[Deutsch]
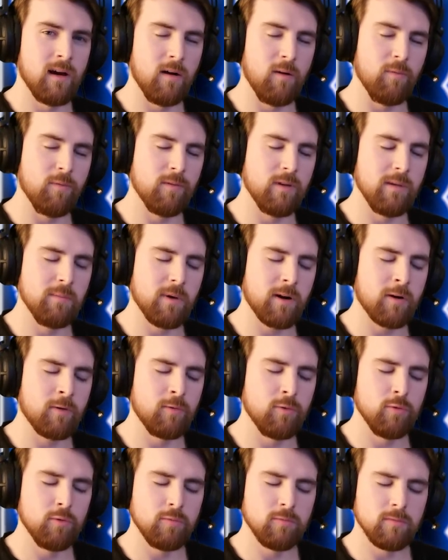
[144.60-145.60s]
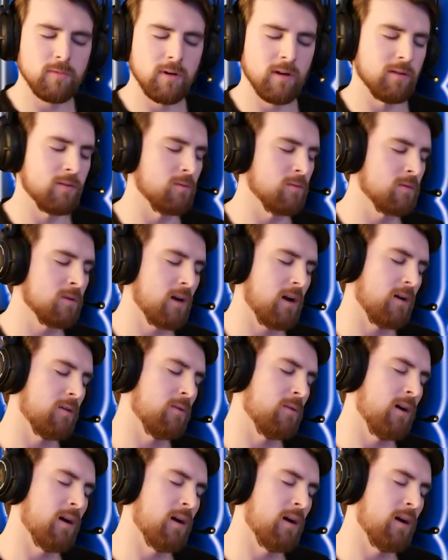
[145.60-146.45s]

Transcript: Aufnehmercrew, also Caro,